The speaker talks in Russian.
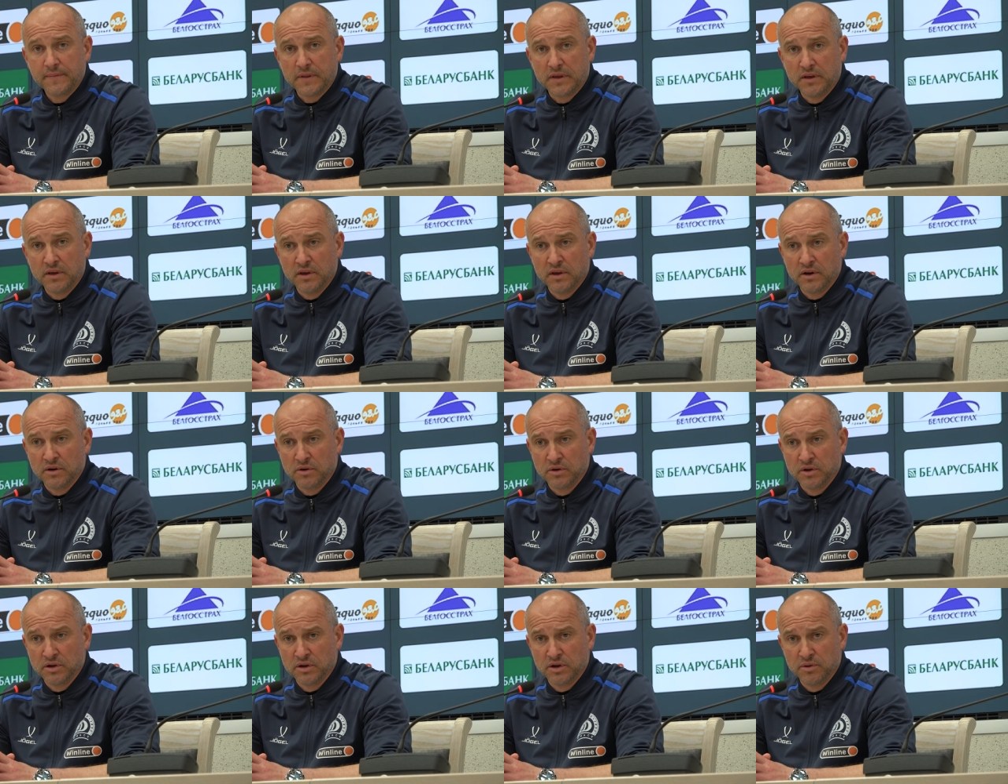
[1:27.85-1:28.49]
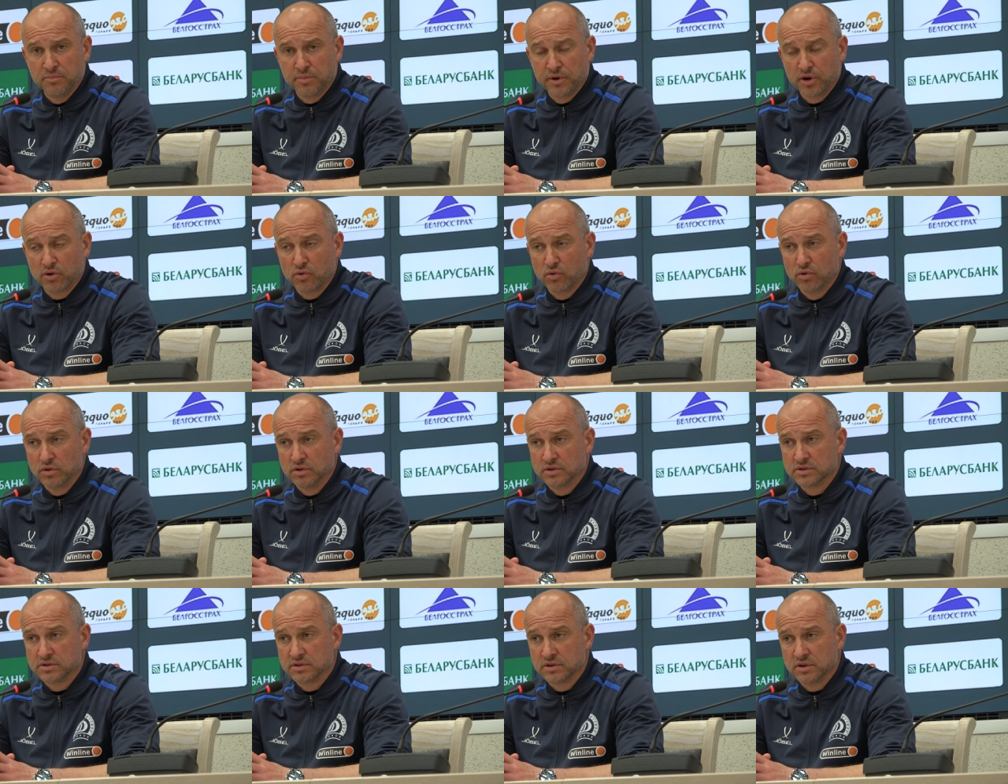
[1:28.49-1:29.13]
и э,
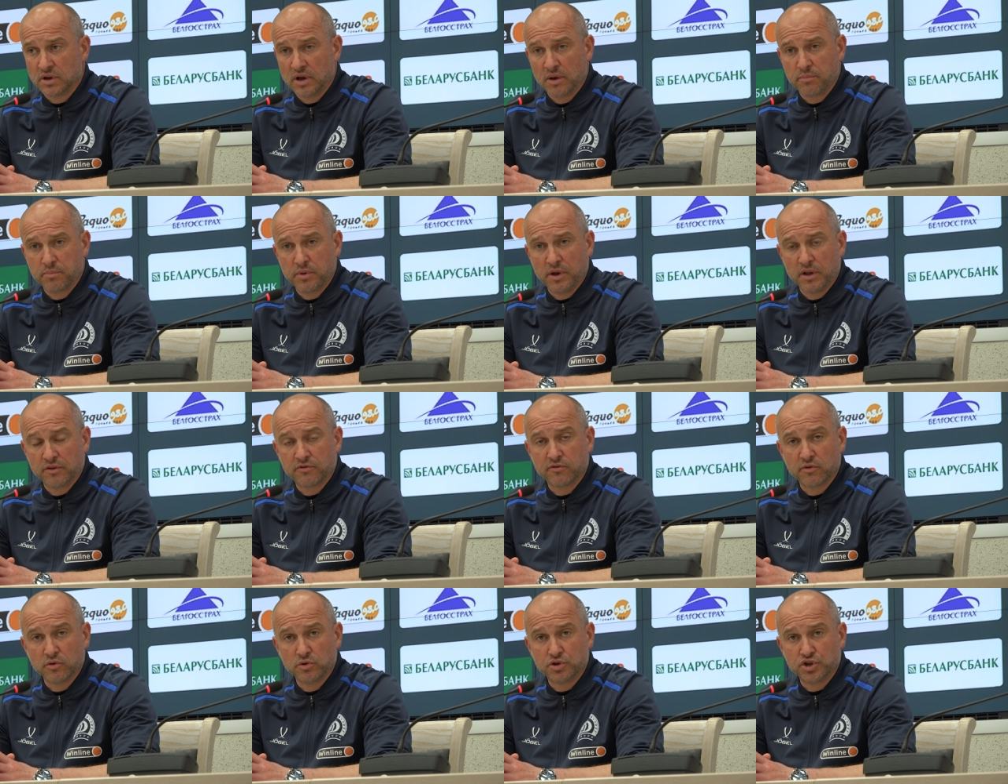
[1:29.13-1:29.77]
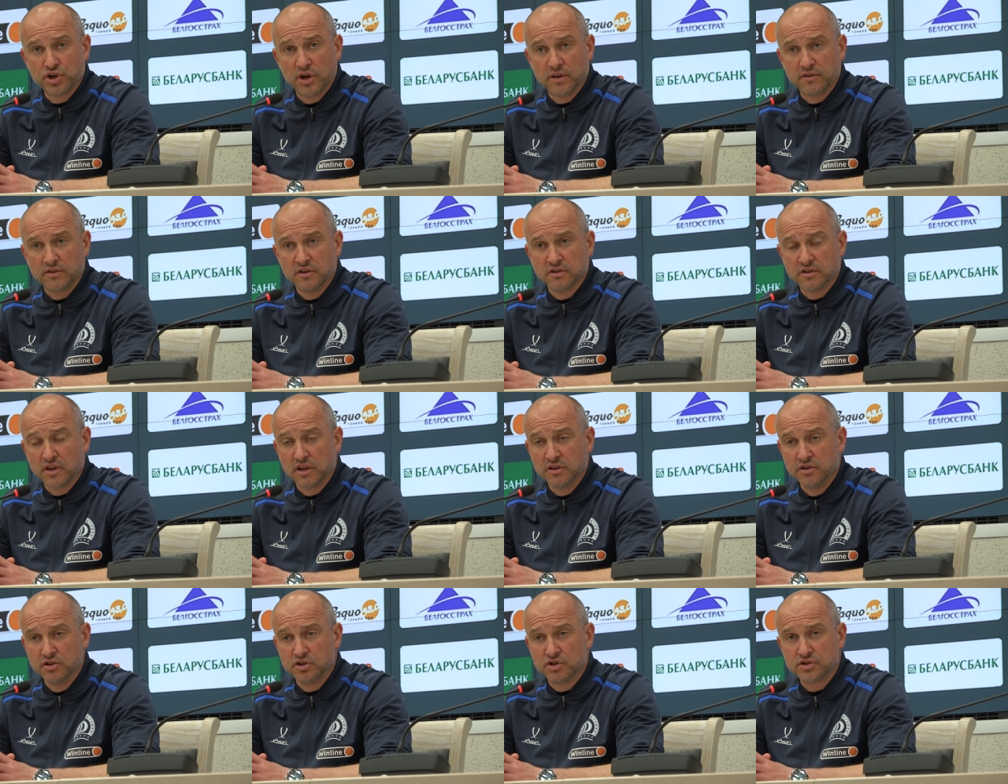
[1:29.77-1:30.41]
приходится опять включать
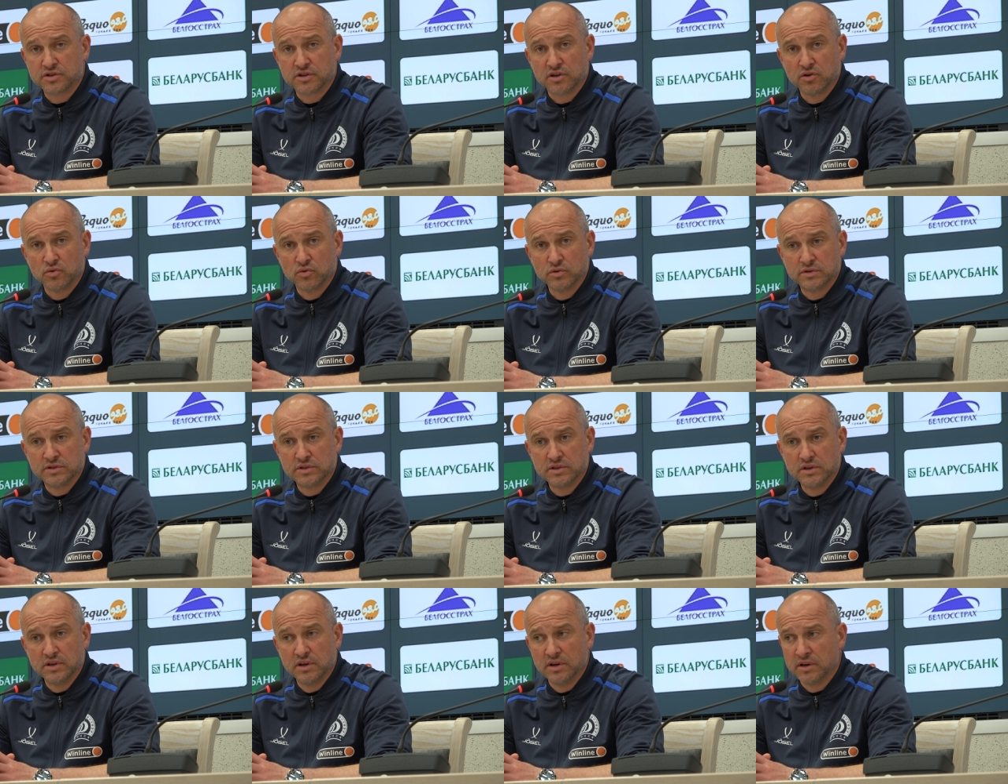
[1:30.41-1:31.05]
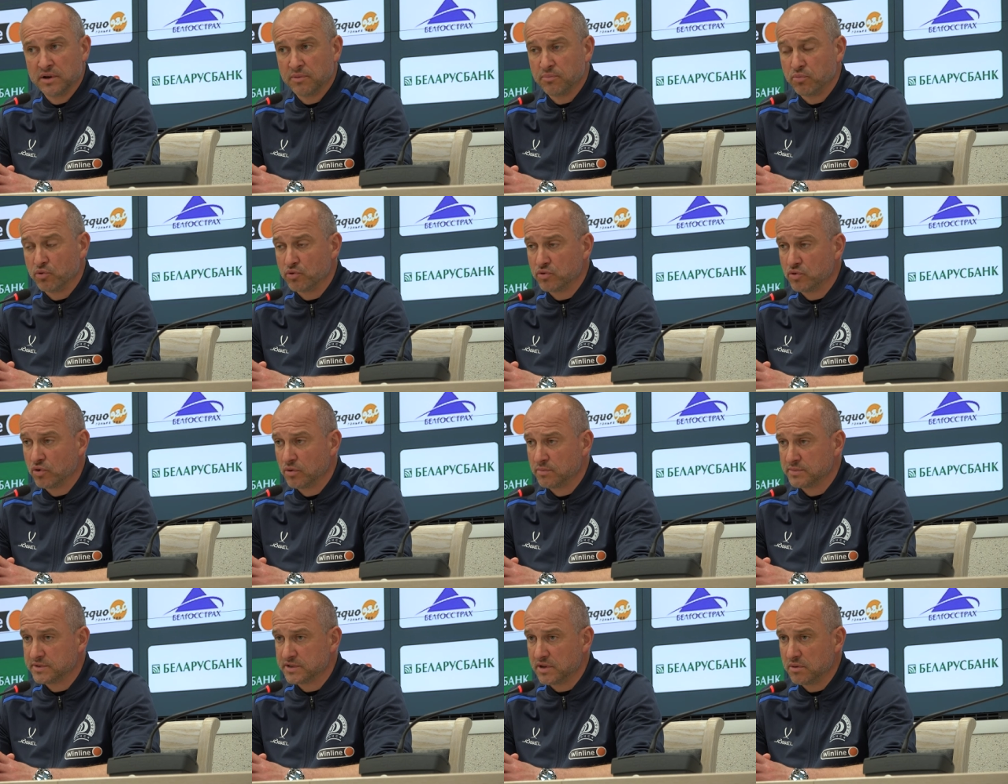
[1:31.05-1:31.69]
титанические усилия
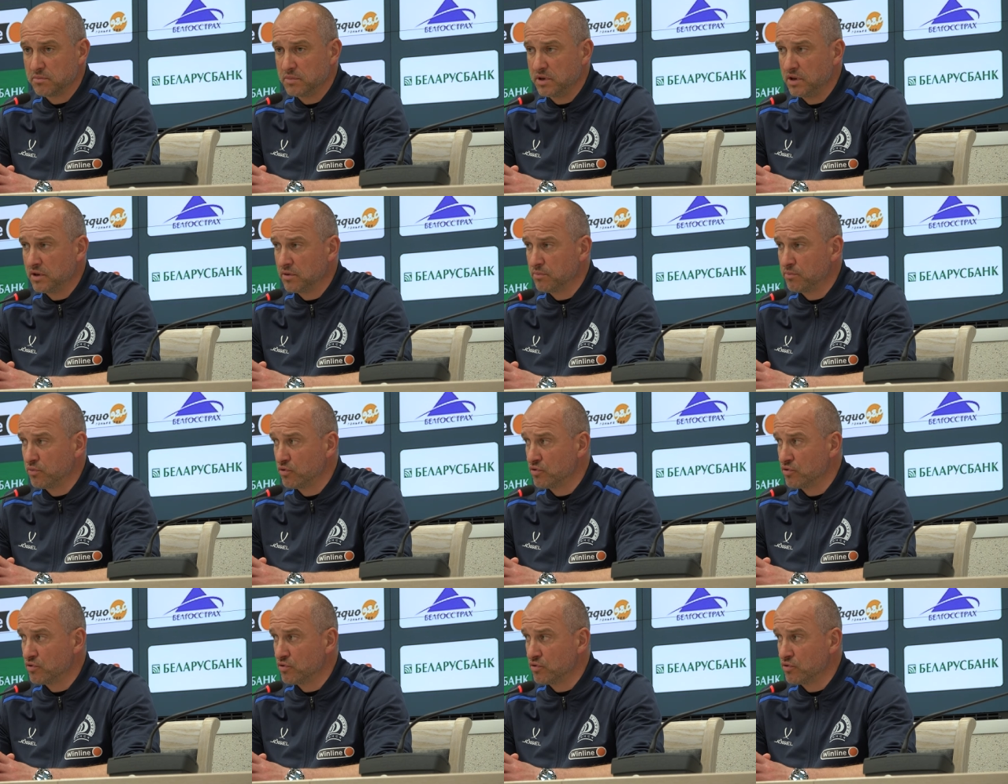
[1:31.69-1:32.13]
путем замен,